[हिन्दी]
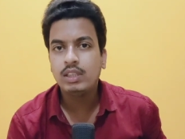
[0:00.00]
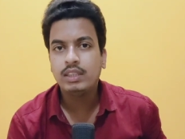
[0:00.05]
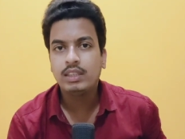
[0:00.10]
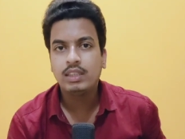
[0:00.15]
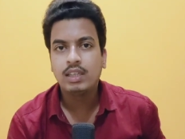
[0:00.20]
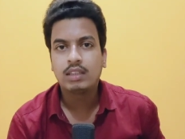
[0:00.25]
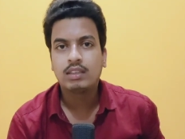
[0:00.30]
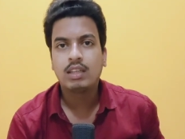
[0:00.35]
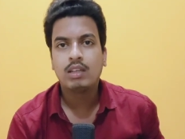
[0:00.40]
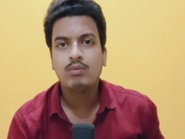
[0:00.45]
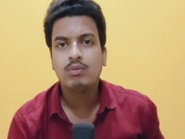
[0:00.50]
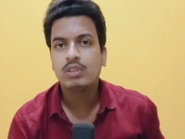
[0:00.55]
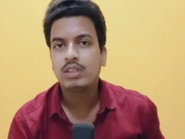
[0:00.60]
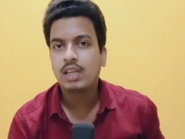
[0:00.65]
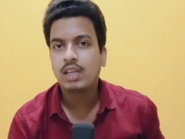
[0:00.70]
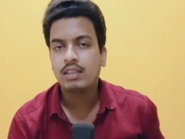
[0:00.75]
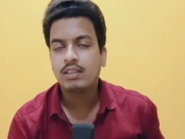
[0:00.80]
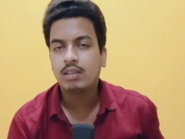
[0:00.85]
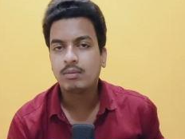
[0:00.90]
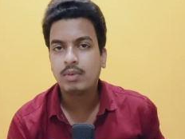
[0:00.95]
ने किया था वो
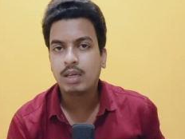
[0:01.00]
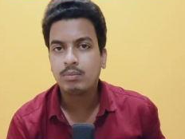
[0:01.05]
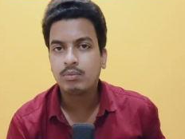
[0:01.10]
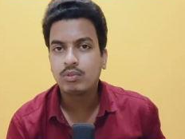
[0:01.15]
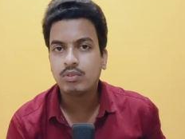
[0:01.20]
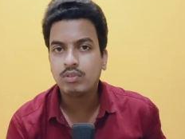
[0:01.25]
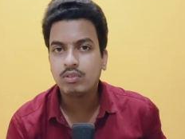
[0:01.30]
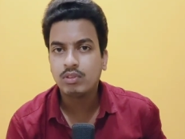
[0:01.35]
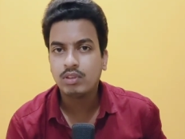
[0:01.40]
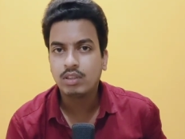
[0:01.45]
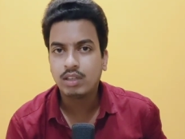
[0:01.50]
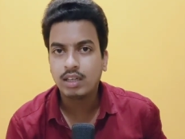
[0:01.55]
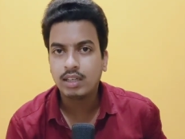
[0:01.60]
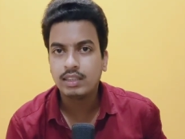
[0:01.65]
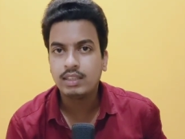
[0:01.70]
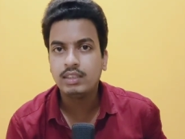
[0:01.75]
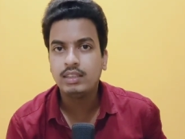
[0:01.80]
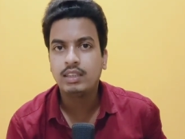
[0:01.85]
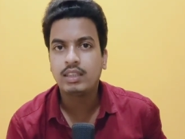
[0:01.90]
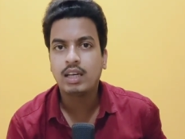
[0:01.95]
शायद हम आपको ना
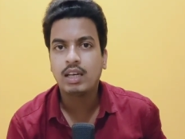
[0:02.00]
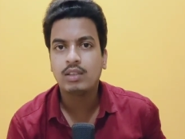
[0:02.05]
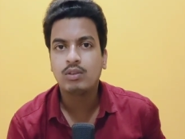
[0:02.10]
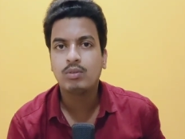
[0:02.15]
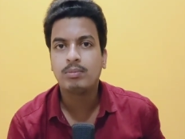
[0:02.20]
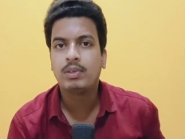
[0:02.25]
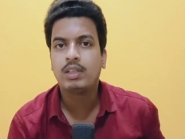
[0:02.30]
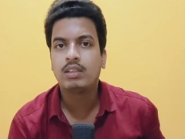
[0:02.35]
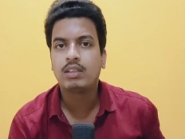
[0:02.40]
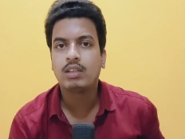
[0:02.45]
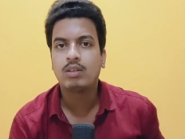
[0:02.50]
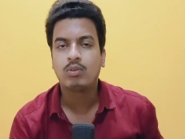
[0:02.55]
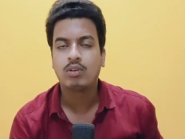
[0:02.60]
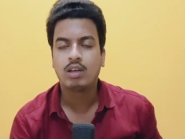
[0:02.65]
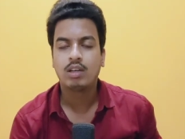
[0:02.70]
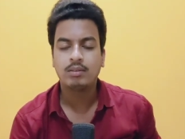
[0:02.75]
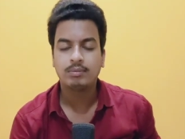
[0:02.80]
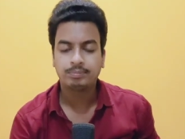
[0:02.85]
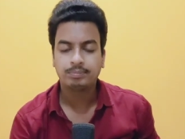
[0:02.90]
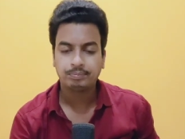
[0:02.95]
ही दिखाएं तो बेहतर
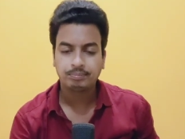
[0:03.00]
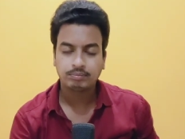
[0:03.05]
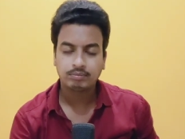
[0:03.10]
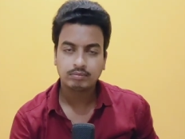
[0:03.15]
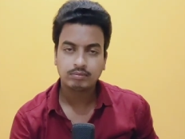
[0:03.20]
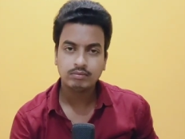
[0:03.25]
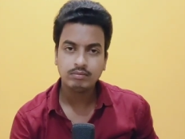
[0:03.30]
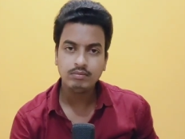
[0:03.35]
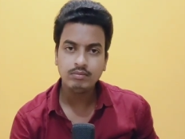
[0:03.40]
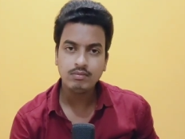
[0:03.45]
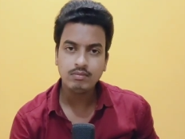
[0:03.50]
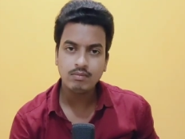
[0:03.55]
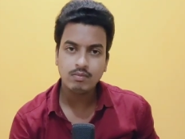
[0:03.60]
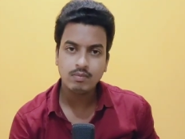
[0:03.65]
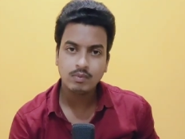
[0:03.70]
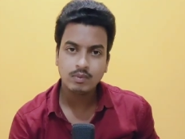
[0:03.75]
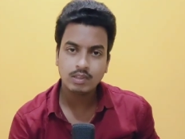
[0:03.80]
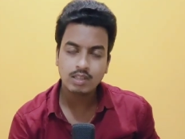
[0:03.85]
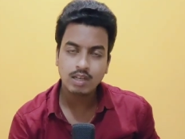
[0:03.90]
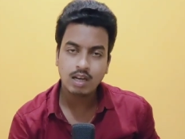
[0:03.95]
होगा
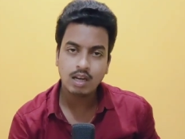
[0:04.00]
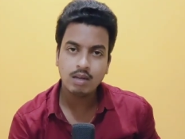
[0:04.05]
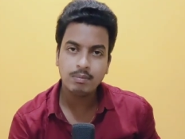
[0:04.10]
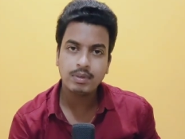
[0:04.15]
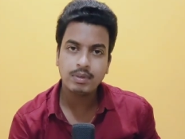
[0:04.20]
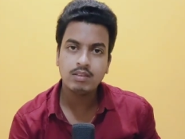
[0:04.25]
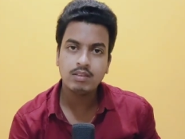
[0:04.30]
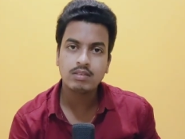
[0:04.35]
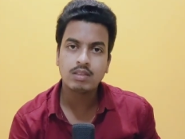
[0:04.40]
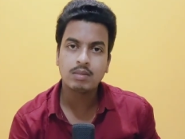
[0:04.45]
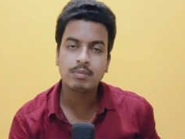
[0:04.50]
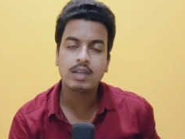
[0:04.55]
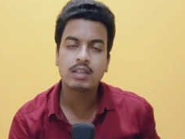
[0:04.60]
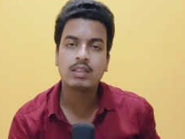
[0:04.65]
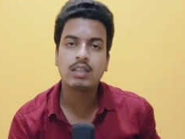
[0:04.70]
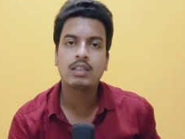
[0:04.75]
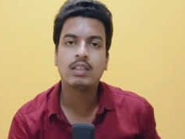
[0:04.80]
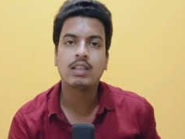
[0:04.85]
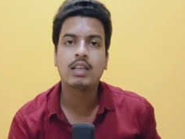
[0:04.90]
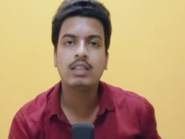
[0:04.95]
जहां पर सपा
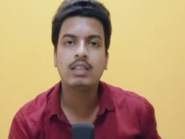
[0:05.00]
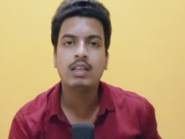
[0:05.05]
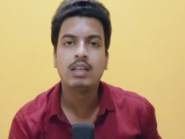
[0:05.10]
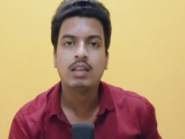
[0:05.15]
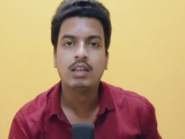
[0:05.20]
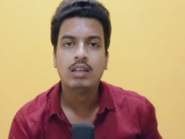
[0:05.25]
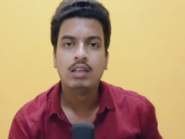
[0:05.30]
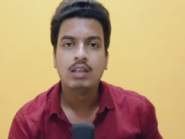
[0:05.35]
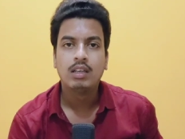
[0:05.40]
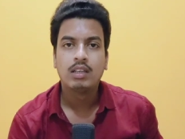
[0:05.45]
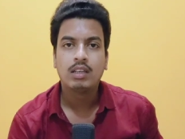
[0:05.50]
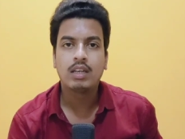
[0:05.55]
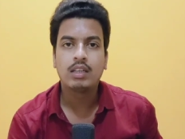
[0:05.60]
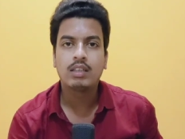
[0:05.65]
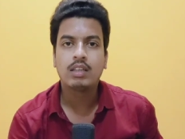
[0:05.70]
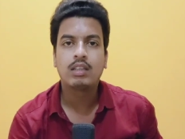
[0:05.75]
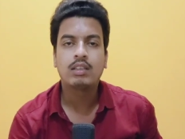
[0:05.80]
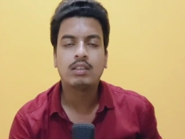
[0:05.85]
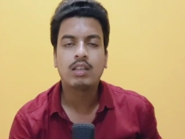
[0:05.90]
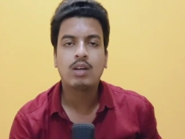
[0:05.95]
के कई
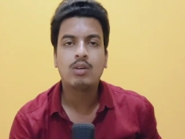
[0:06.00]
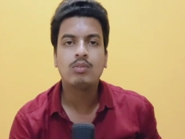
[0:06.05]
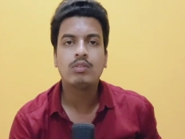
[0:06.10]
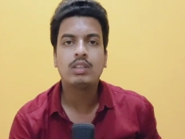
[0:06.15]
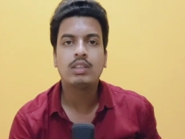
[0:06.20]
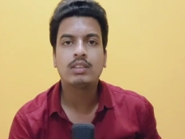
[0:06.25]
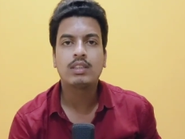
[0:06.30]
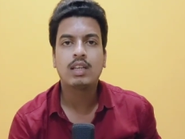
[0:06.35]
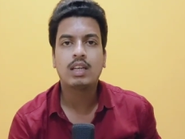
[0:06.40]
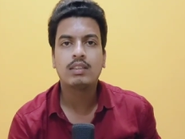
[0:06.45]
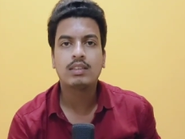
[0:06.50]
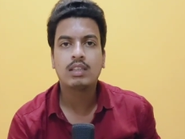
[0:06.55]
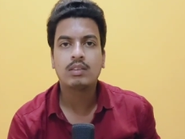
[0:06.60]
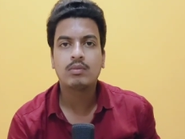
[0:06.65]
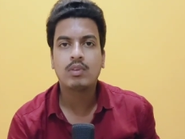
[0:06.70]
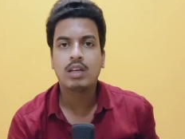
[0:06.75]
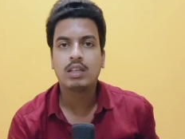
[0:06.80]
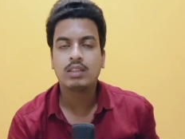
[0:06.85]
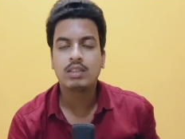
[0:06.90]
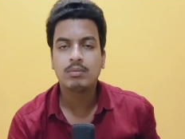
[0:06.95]
कार्यकर्ताओं के साथ
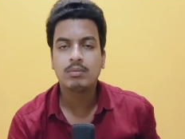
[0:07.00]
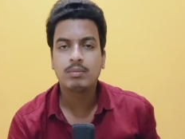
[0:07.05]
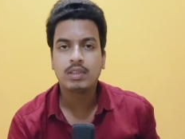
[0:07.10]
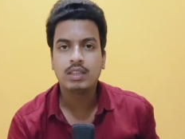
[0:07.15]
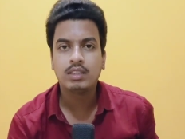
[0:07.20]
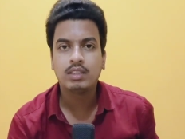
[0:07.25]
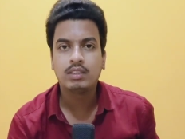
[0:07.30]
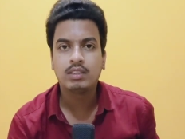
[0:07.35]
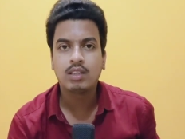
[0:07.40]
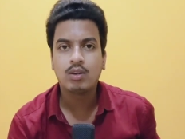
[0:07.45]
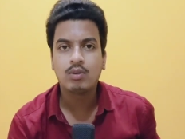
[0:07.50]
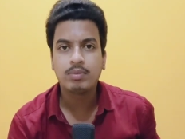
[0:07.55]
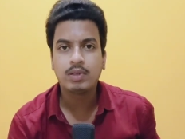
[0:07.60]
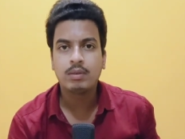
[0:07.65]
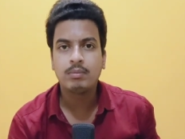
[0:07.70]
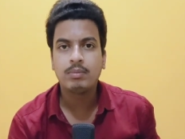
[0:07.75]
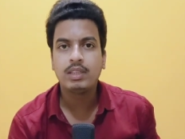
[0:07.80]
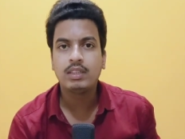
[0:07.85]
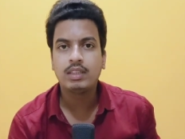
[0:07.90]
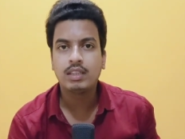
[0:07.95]
साथ वहां के बड़े नेताओं
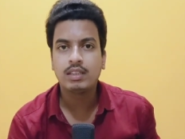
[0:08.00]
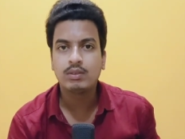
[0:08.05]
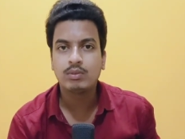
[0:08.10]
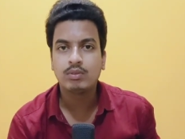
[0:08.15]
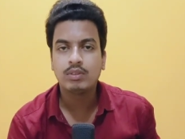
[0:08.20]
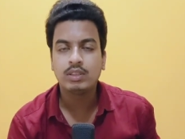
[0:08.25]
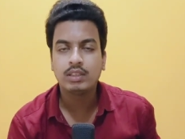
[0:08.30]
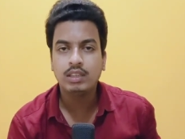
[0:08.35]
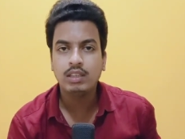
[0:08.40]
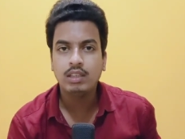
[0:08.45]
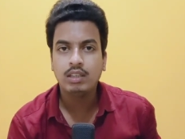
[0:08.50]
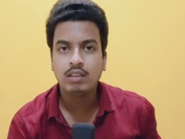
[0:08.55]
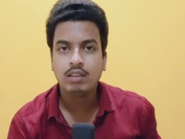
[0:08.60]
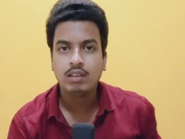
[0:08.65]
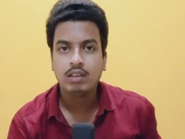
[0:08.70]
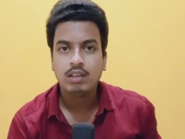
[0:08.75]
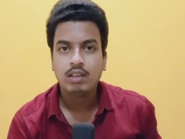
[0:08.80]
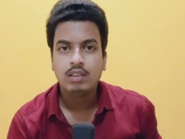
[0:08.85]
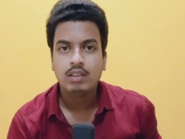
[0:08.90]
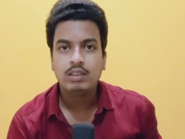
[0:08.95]
पर भी केस हुई थी
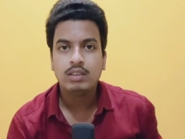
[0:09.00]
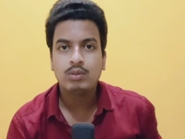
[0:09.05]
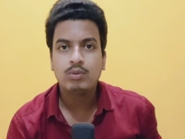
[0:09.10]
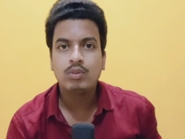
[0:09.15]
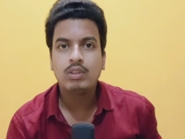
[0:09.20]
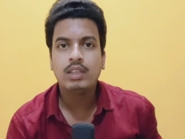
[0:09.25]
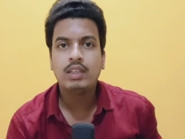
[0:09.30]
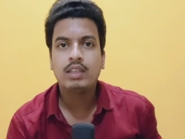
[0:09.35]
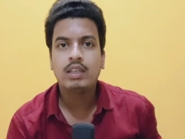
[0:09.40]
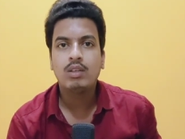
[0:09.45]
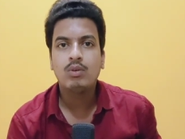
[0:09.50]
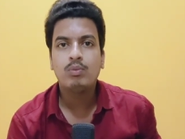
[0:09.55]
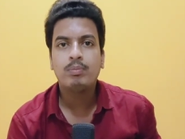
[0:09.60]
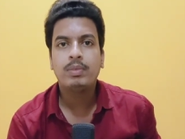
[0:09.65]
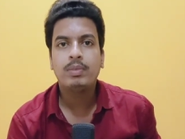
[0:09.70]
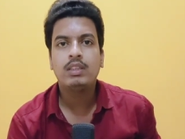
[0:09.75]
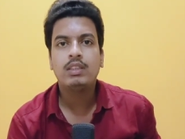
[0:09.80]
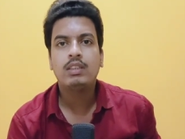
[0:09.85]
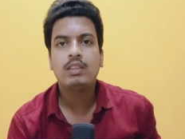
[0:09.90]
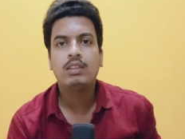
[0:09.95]
जिसको लेकर
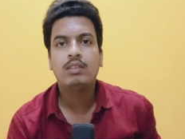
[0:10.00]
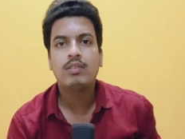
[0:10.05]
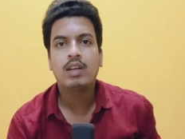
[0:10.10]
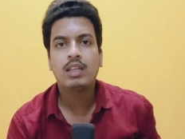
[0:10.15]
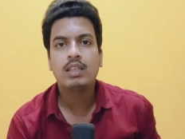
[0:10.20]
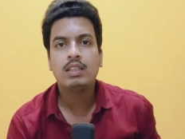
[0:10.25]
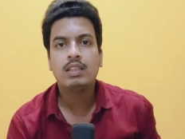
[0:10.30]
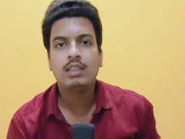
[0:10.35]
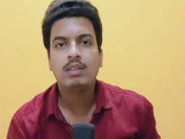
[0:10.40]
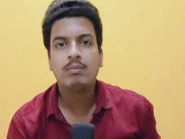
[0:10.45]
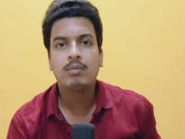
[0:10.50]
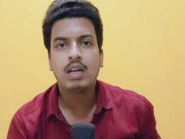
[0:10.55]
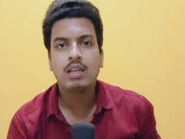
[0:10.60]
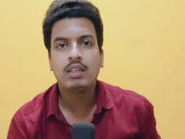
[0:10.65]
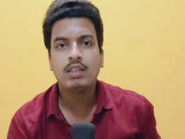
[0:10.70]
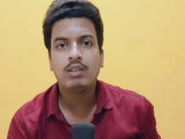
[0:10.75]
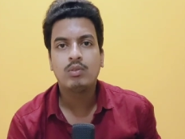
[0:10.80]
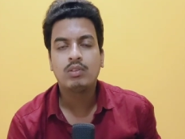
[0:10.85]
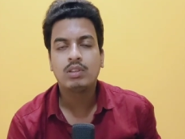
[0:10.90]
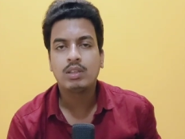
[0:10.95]
उपेंद्र तिवारी की मां
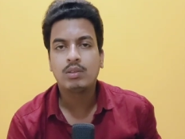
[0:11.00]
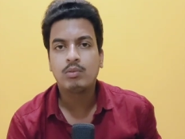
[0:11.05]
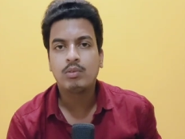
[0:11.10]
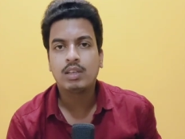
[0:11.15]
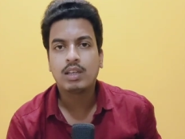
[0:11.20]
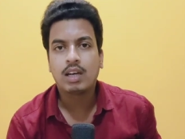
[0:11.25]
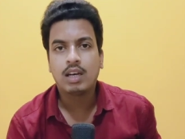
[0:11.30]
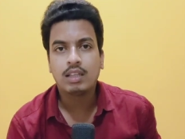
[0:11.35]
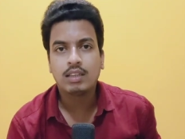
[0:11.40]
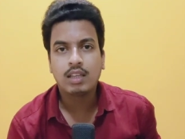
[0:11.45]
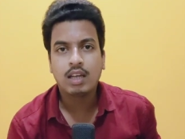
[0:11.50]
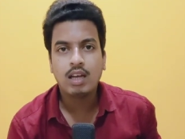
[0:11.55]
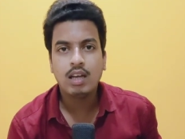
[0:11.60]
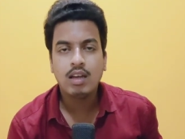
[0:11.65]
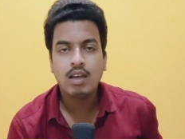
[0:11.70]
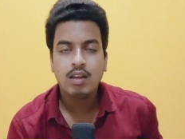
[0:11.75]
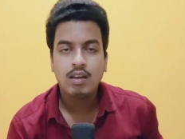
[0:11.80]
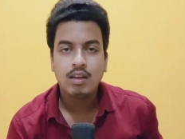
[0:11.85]
ने रोते हुए कहा था